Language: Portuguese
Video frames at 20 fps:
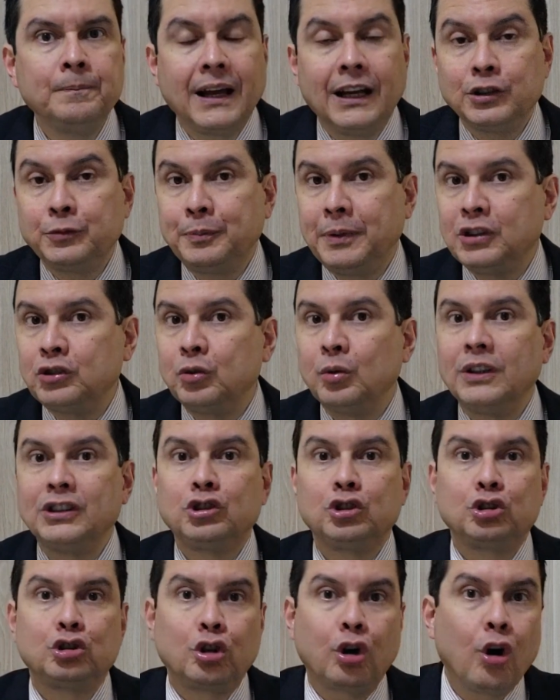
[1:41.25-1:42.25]
As
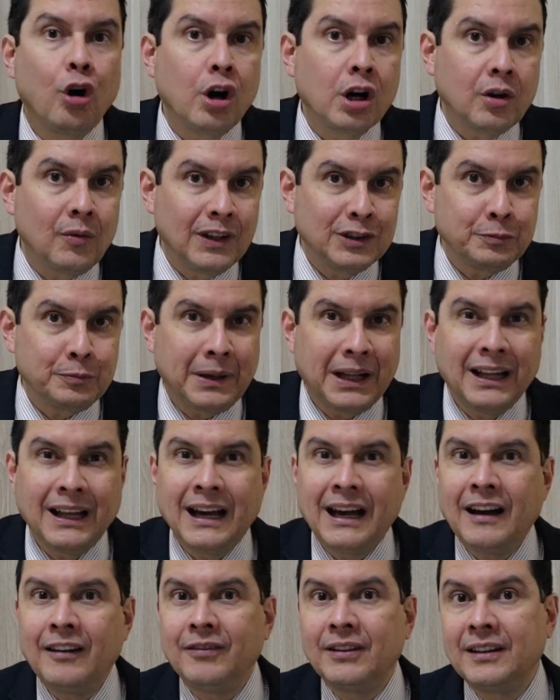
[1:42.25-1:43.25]
pessoas trocam as
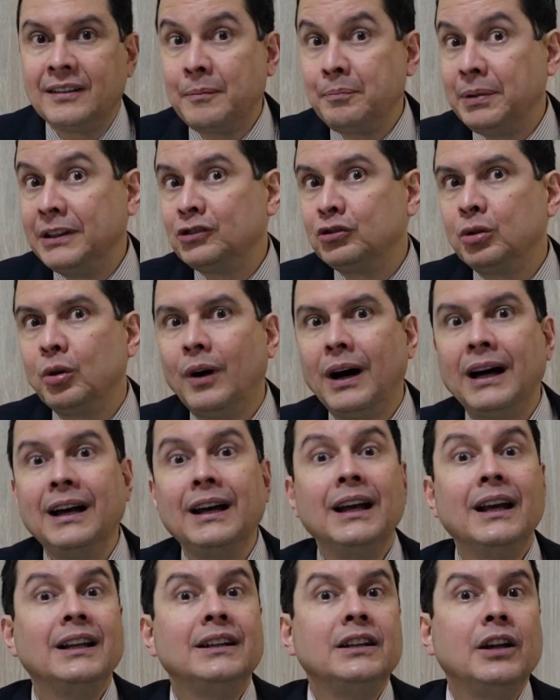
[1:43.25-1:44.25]
palavras, a pessoa
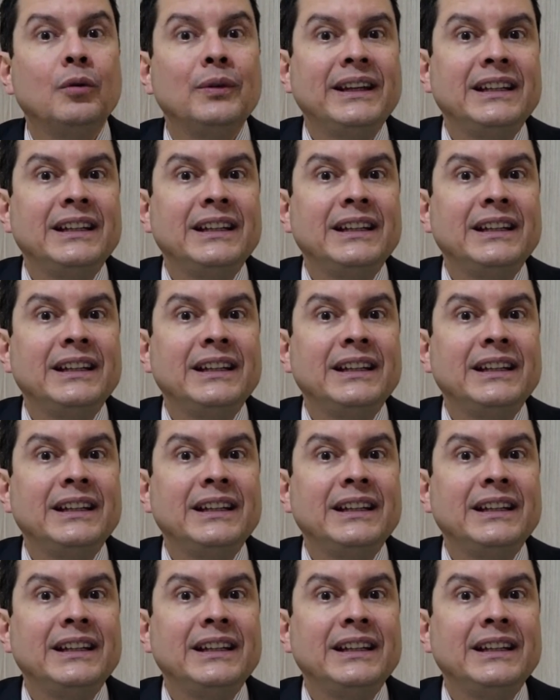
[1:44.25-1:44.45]
não